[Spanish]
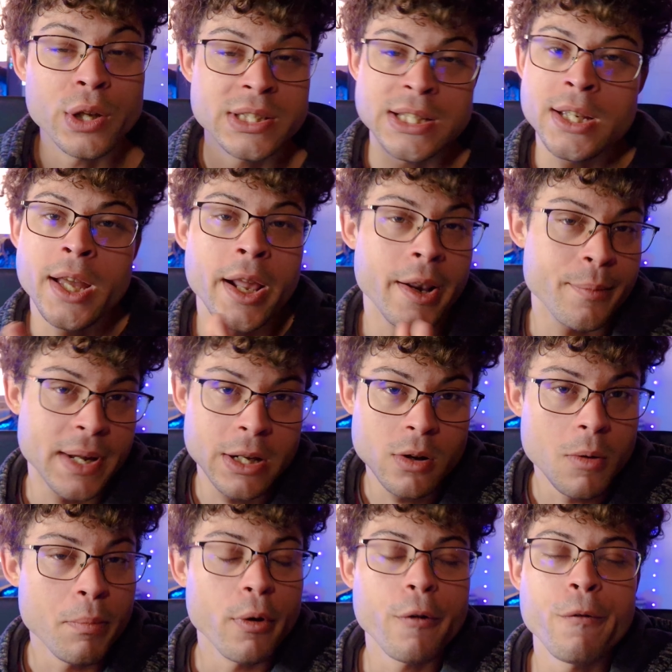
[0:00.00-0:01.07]
así que
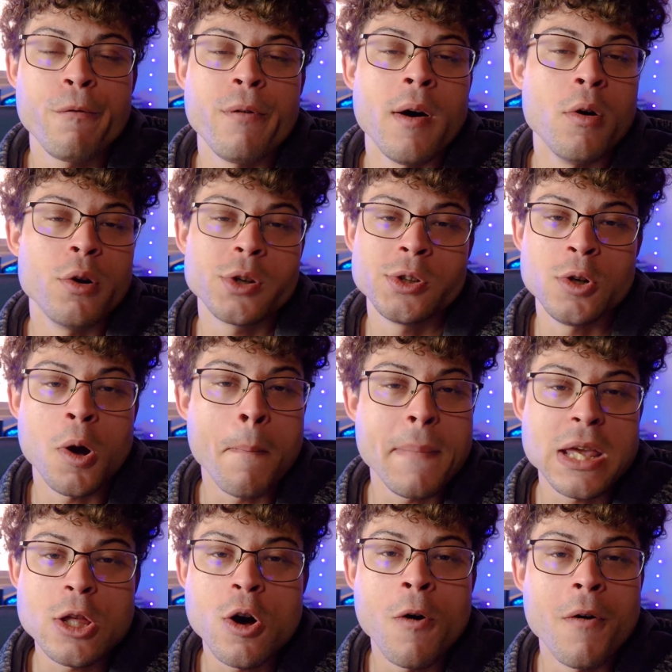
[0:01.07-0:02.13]
hermano, por favor, se los
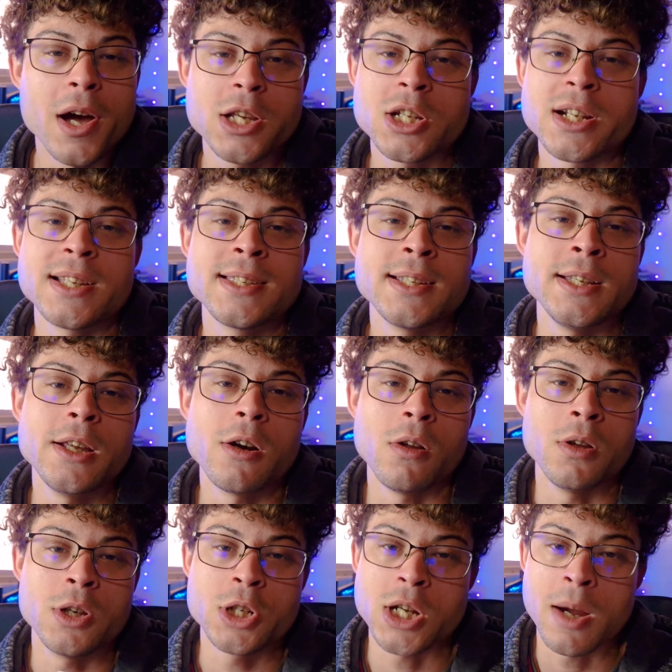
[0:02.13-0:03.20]
pido, vayan a
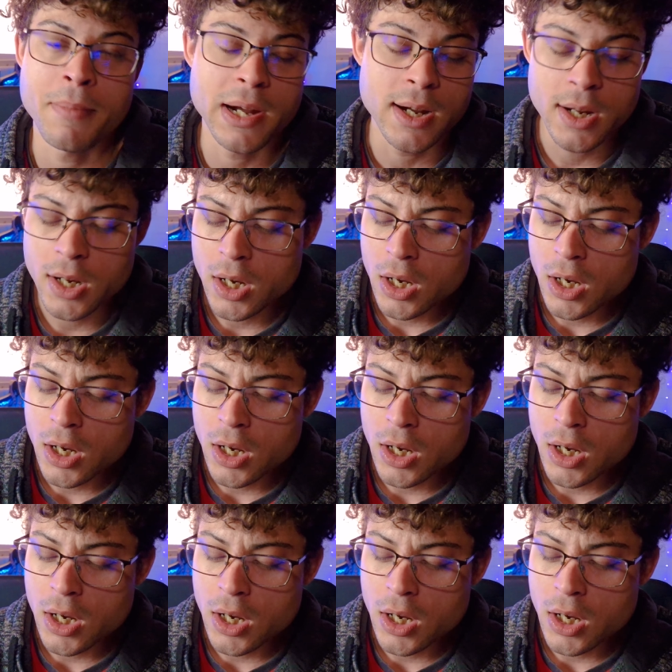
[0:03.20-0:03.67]
seguirlos de Yapa.